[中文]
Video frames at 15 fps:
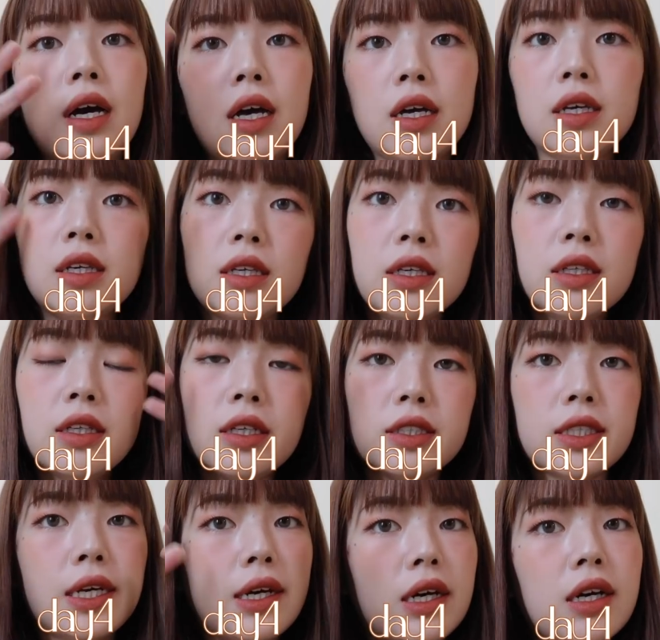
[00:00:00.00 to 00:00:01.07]
嗨，大
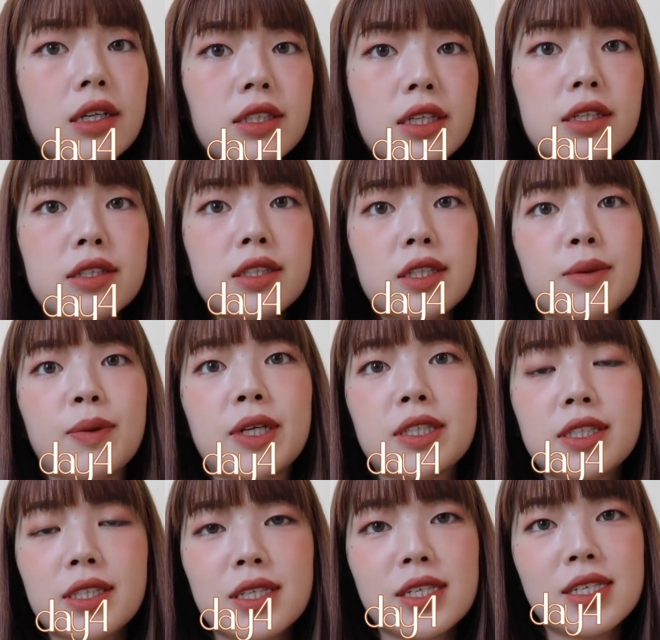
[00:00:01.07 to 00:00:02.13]
家，今天是礼拜
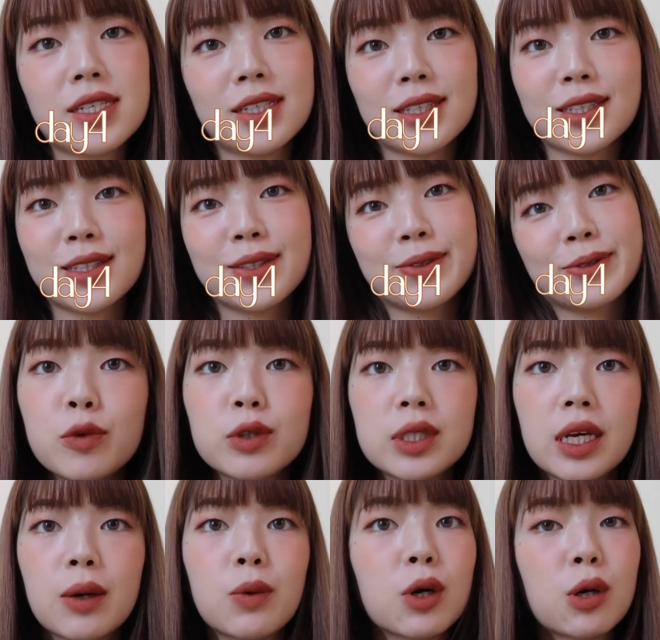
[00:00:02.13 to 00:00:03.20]
四。目
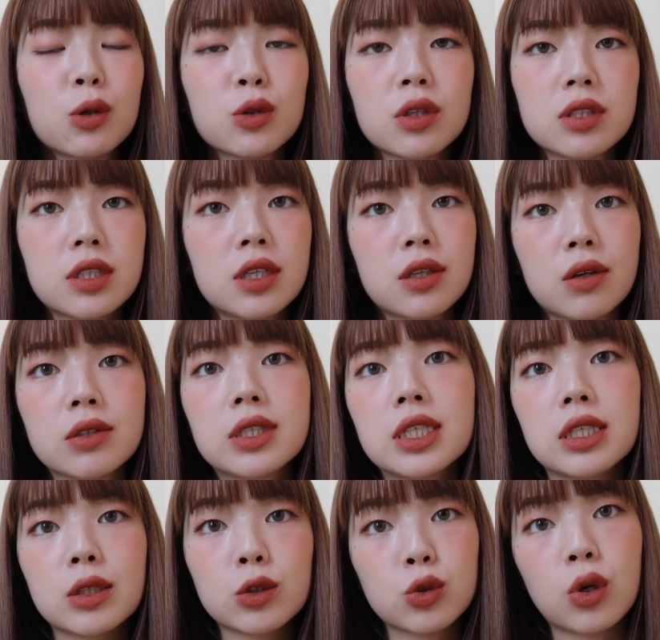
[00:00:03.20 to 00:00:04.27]
前我工作室的油漆
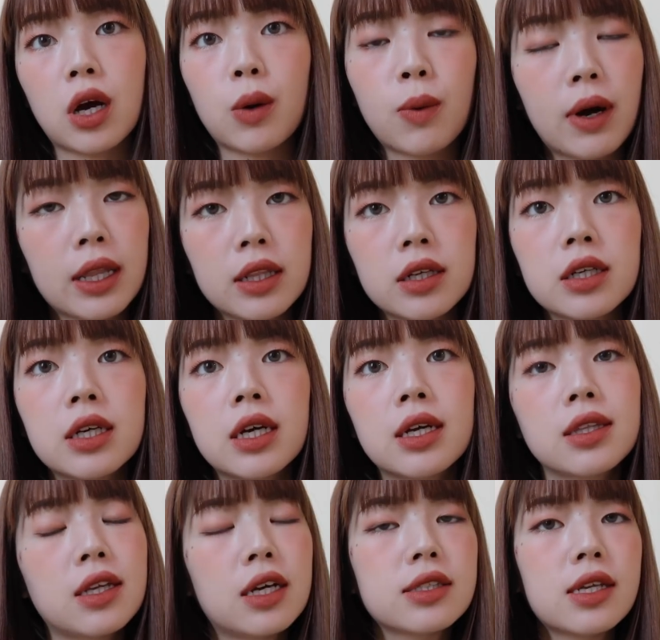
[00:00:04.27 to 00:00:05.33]
已经刷完了，
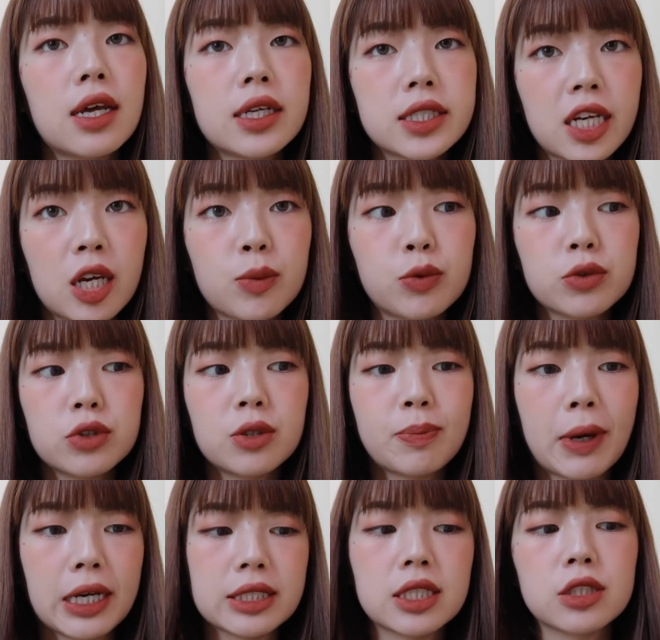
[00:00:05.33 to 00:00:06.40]
那再来下一步就是
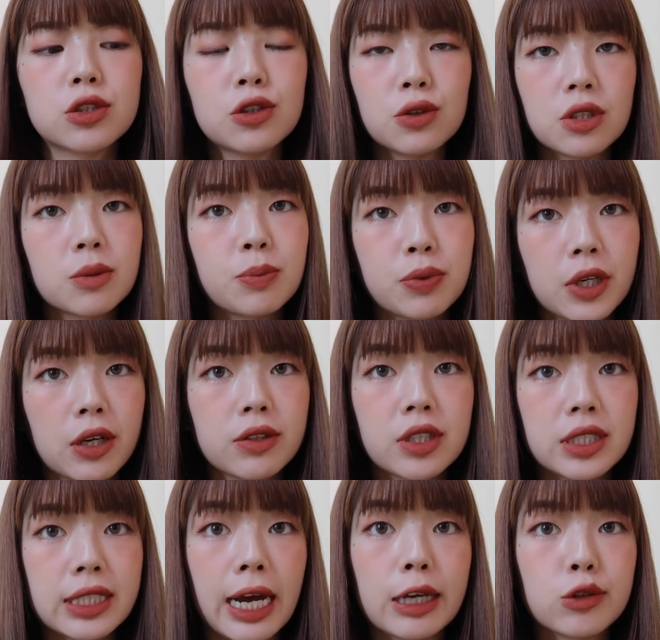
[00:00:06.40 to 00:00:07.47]
把一些旧的不要
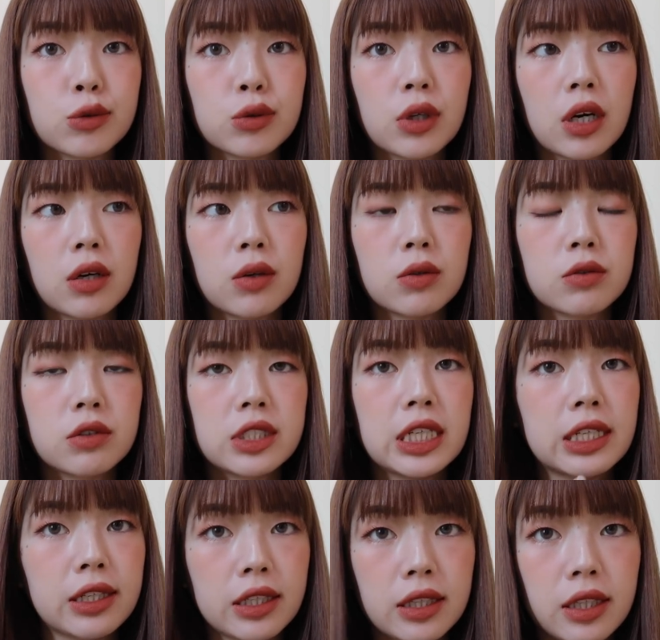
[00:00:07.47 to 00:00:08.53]
的家具要
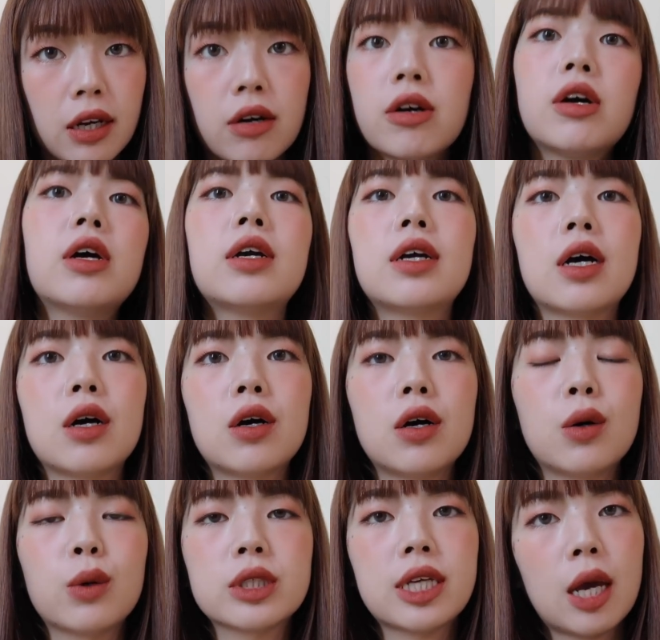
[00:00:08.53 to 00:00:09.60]
清理掉，然
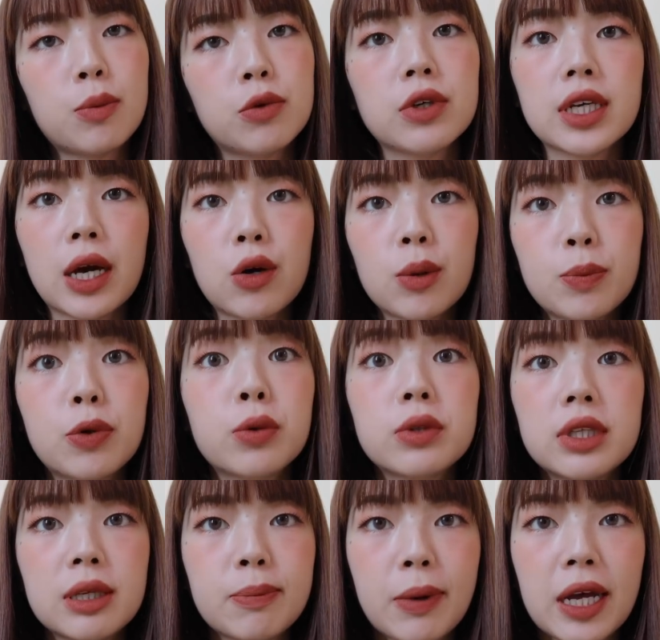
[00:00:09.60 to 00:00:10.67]
后我下一步应该会铺
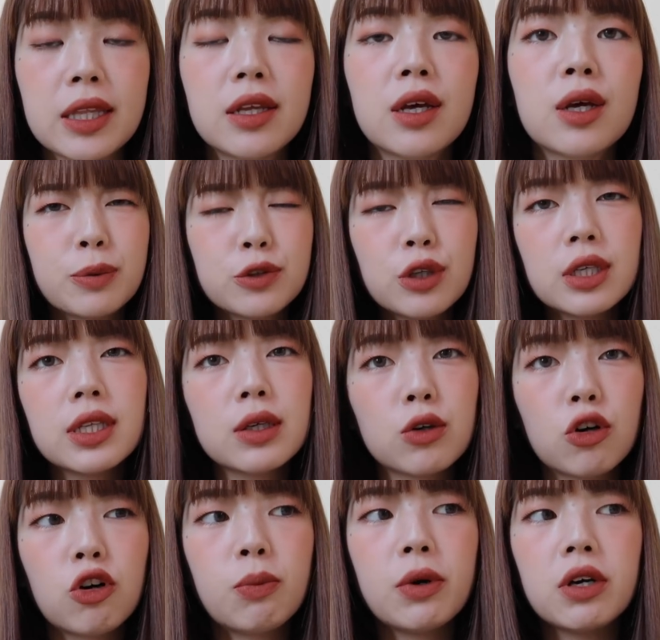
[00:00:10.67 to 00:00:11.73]
地板，不确定
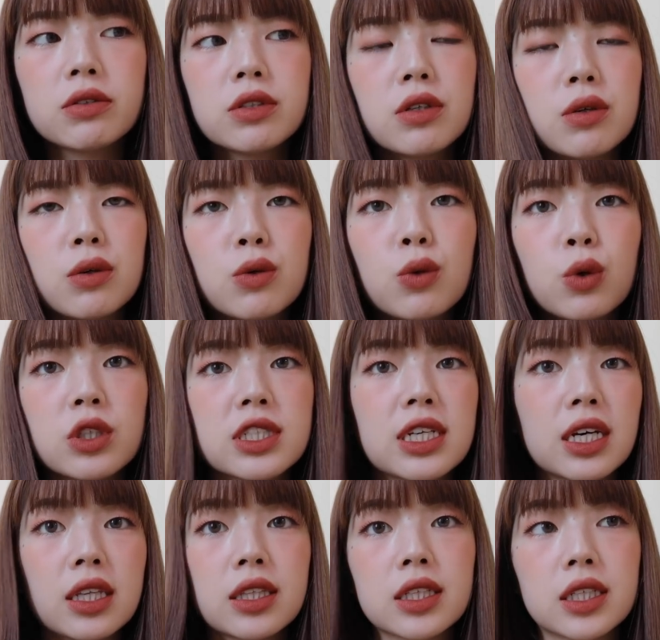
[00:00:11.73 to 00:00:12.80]
我会不会有这种过
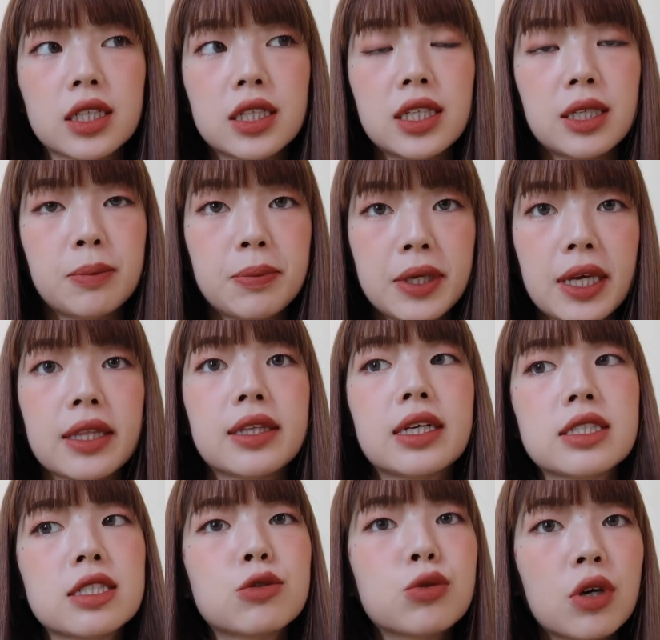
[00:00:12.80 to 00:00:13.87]
程的影片，
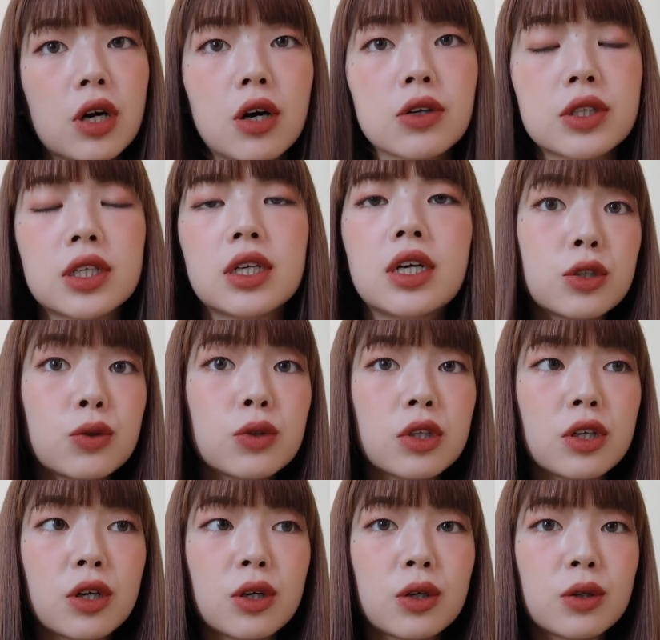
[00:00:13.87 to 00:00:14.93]
但是最后的
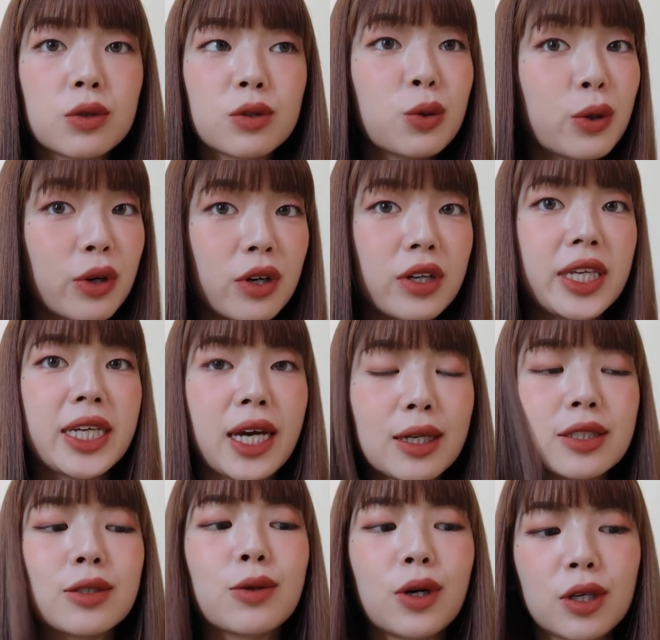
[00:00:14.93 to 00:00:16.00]
studio tour 应
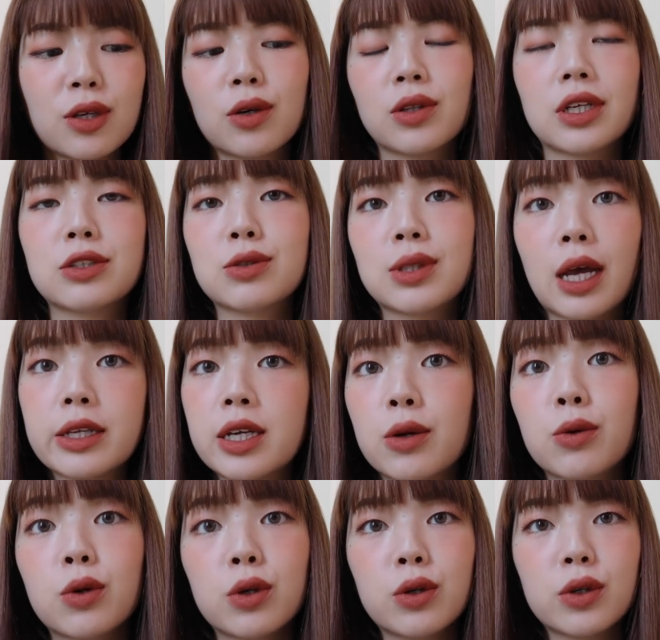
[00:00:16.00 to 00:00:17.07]
该是会有的，就大家
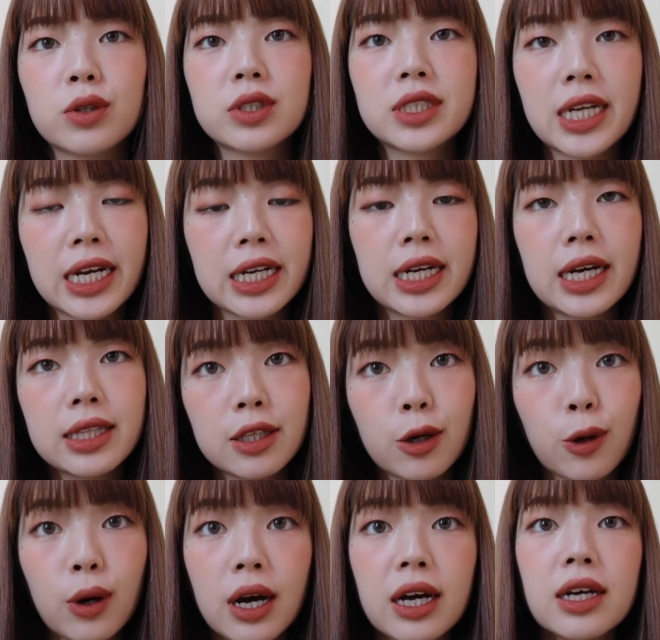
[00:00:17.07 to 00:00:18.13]
如果有想看
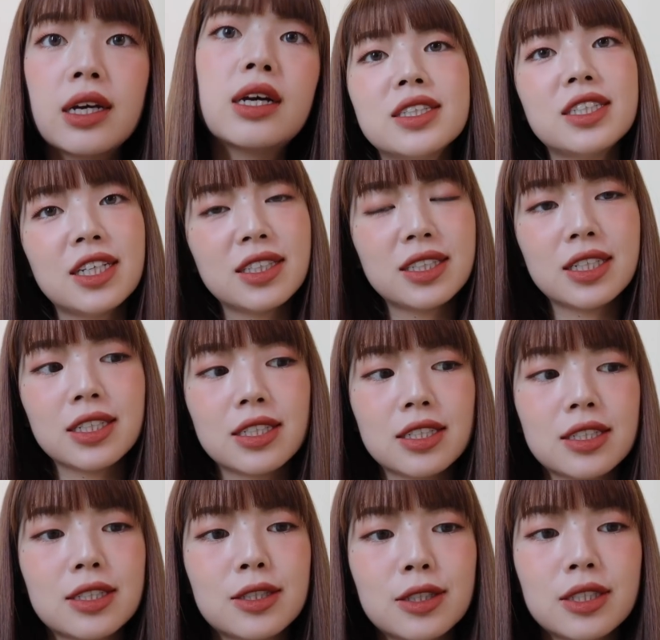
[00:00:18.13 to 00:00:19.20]
的话。今天其
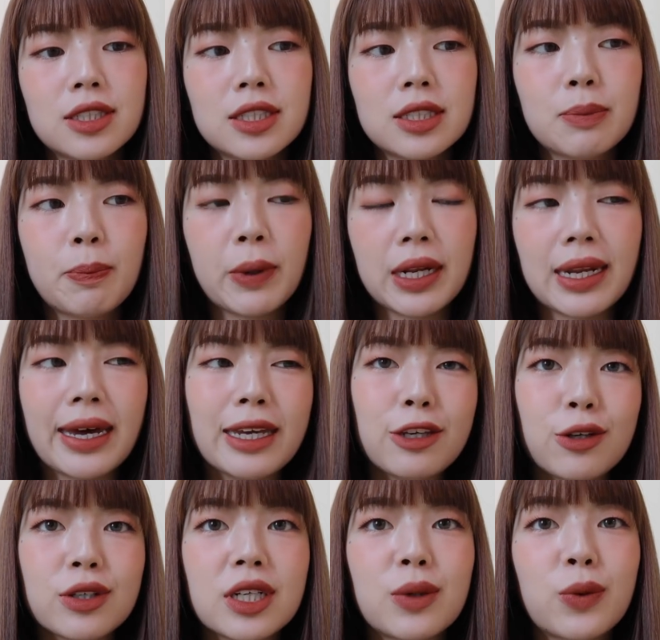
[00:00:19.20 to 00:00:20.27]
实是本来
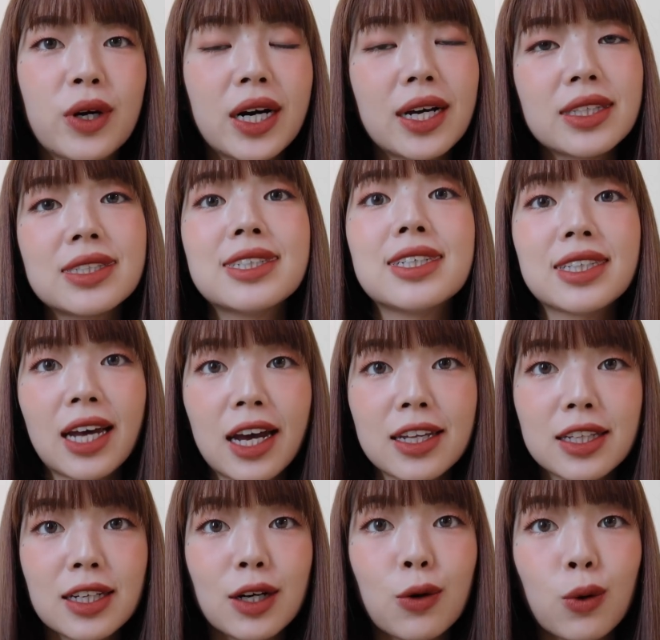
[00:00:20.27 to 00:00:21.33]
有个我很期
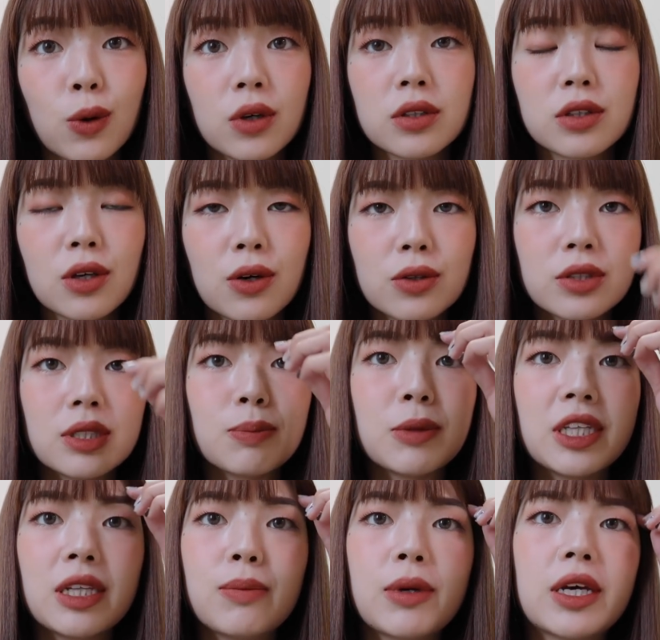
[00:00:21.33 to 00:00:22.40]
待的活动，是
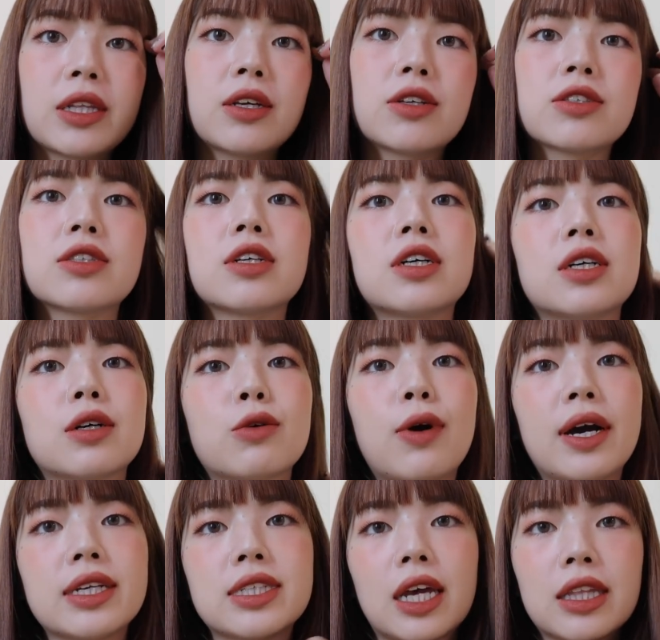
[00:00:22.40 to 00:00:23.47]
Minimeters 的
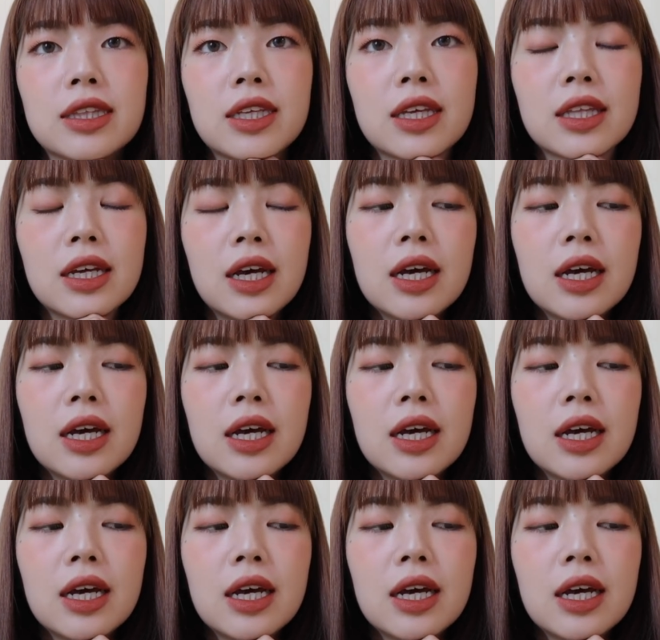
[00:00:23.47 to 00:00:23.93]
快闪店，